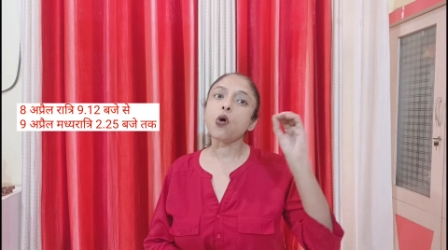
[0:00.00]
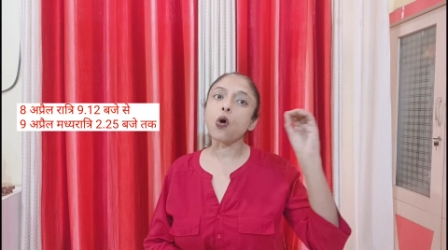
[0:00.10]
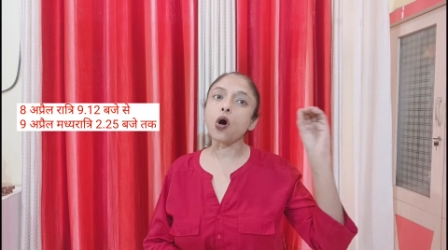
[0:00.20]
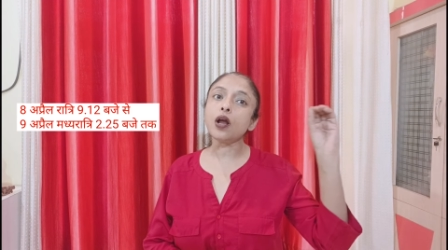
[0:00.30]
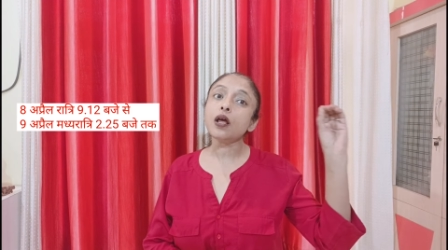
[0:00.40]

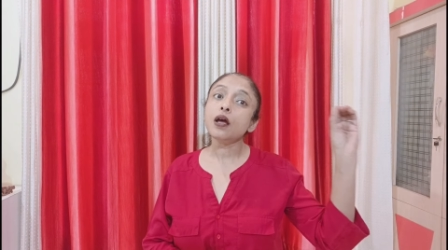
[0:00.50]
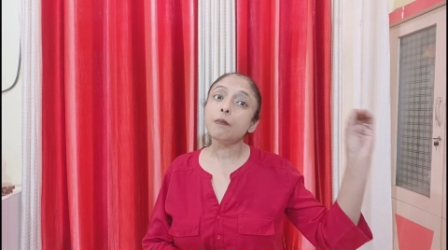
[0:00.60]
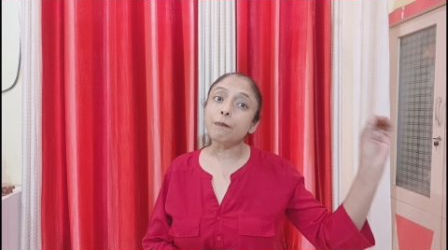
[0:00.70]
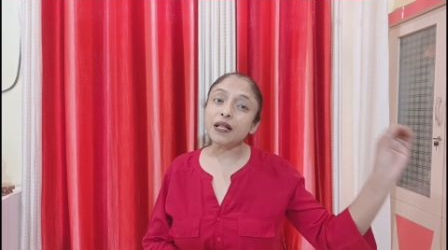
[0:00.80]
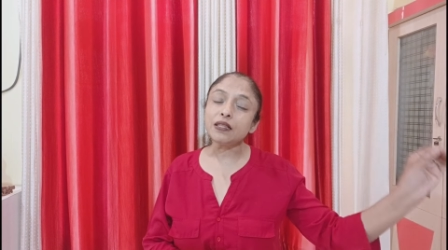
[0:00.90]
और
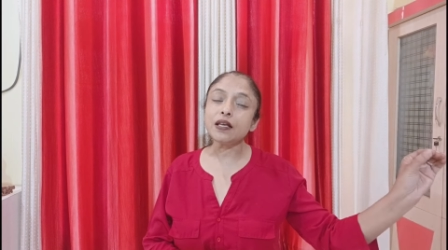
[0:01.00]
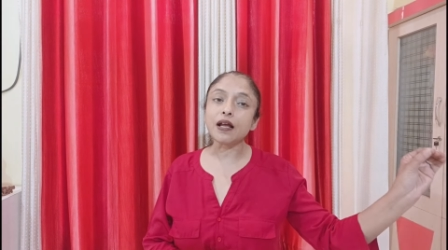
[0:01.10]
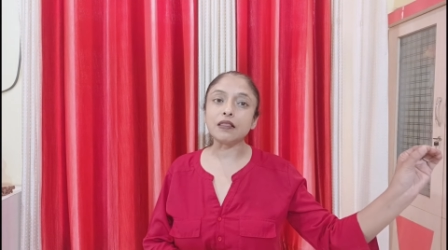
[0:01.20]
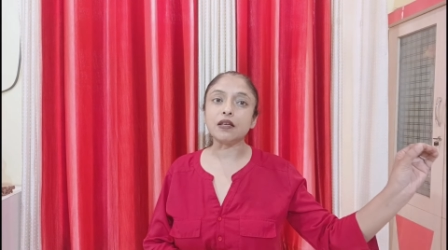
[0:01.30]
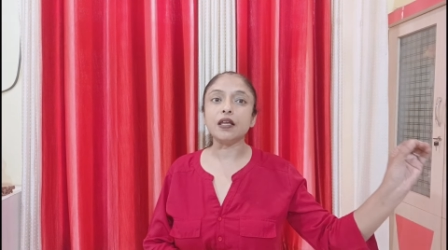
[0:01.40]
मध्य
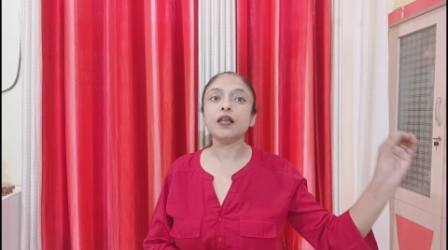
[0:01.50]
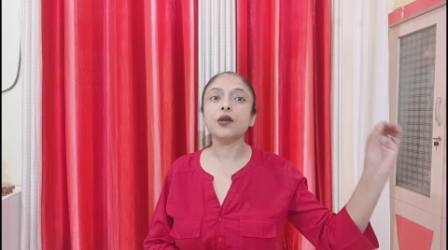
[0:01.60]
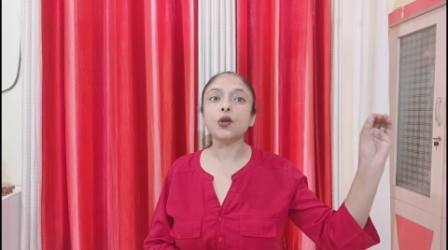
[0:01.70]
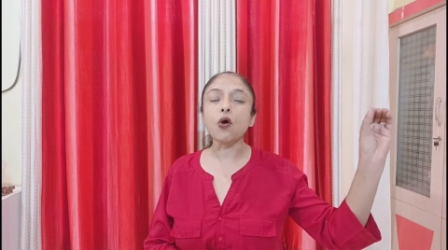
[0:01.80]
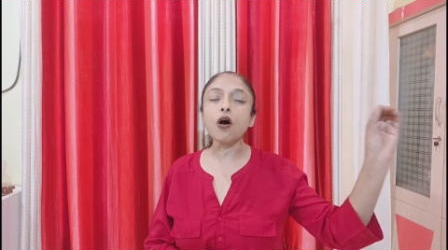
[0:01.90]
रात्रि
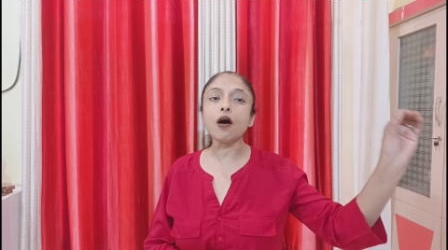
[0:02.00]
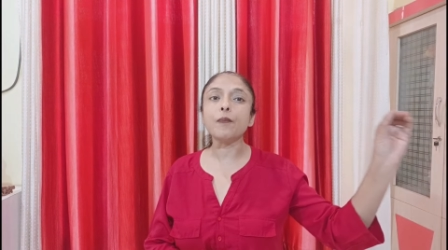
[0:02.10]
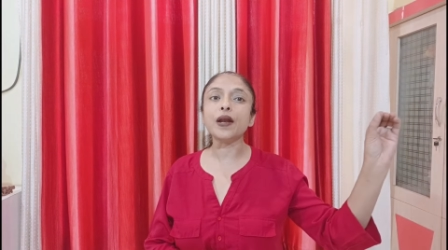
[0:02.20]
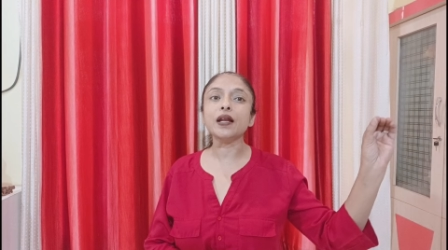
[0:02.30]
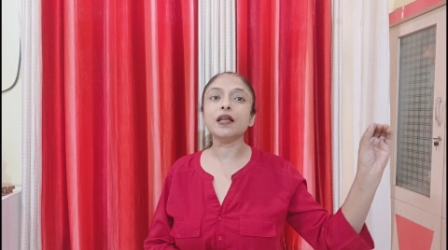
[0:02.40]
9
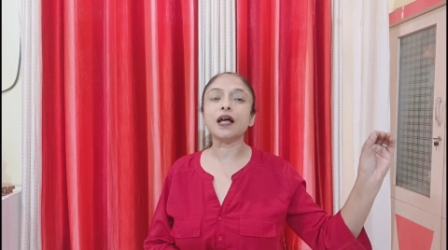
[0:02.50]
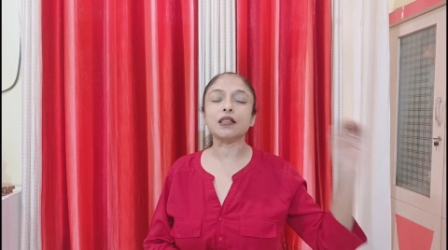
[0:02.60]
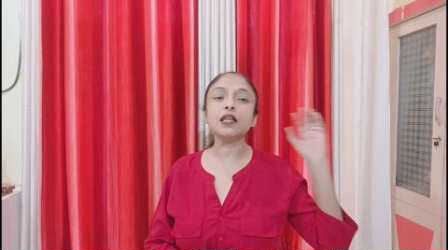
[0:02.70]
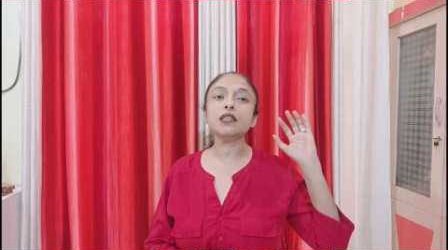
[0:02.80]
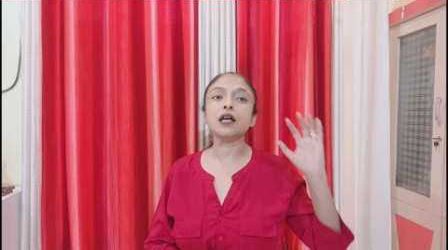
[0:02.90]
अप्रैल की
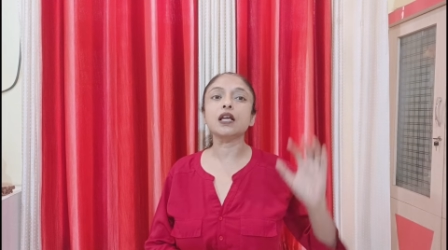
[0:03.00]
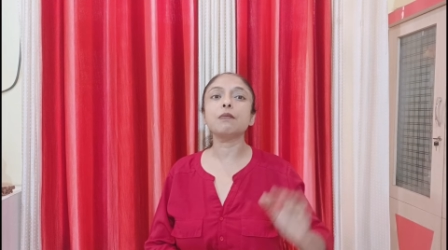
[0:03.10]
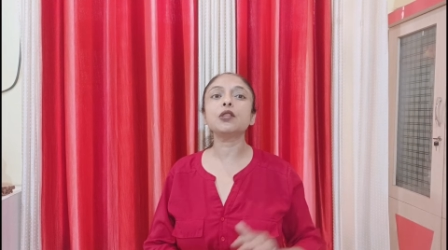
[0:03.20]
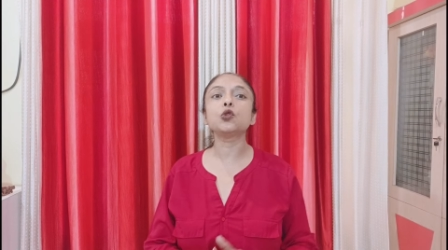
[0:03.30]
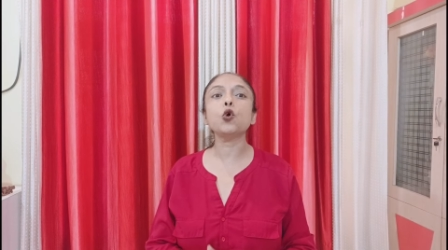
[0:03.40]
रात्रि
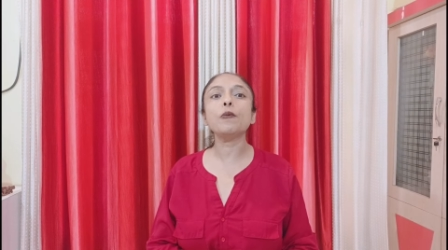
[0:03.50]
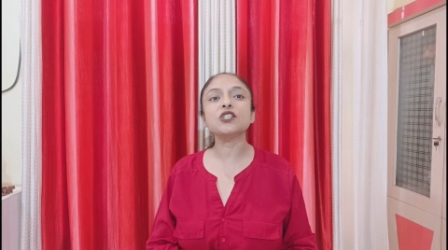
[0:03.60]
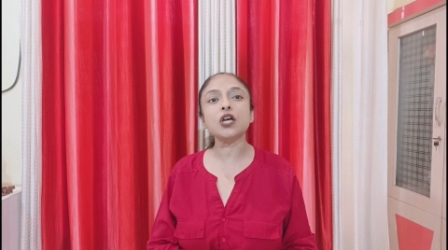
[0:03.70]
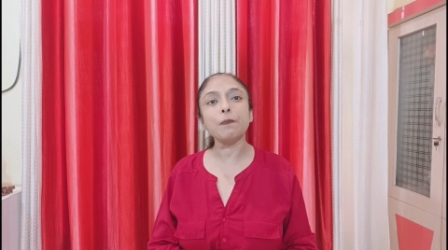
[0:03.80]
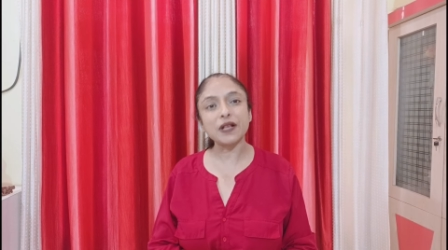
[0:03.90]
तकरीबन दो
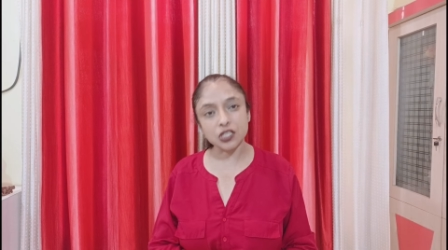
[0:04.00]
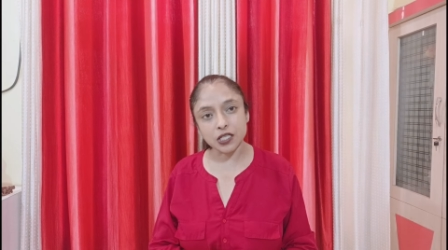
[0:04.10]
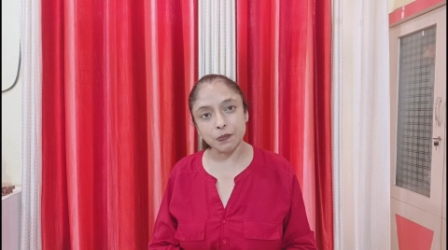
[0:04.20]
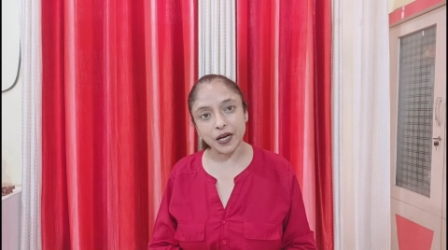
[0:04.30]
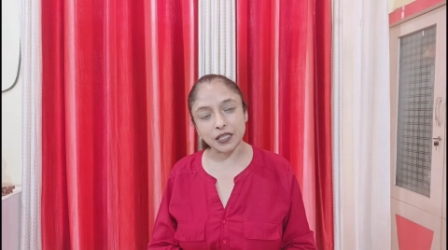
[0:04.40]
बजकर
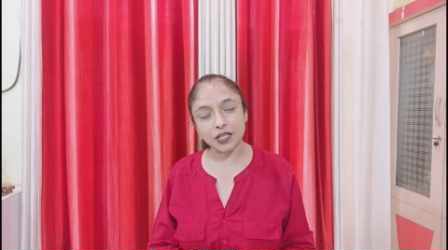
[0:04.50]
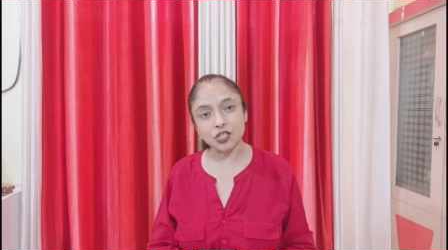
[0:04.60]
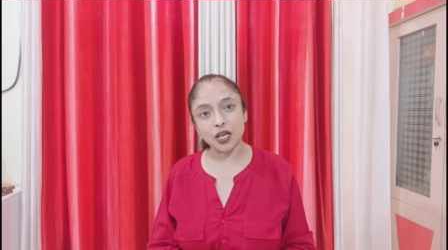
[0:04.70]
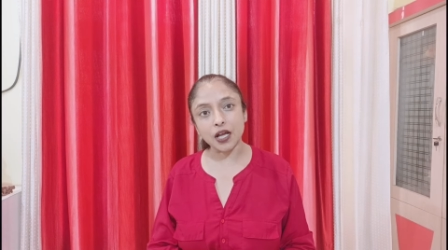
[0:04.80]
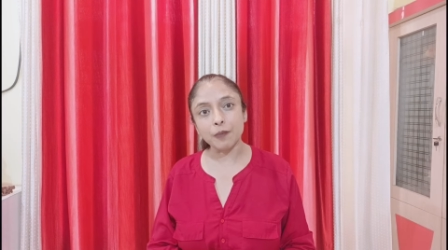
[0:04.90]
पच्चीस मिनट तक
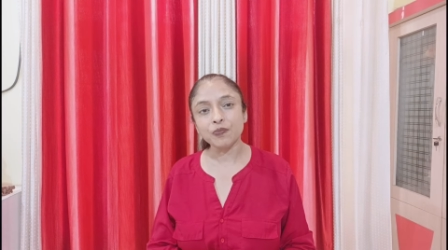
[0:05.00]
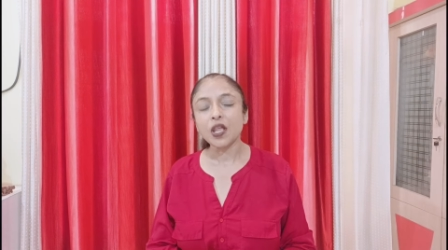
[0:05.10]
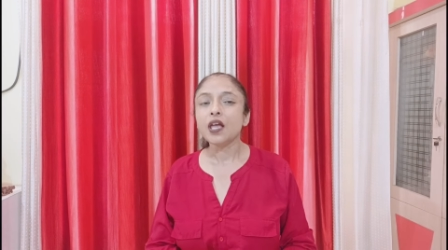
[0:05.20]
चलेगा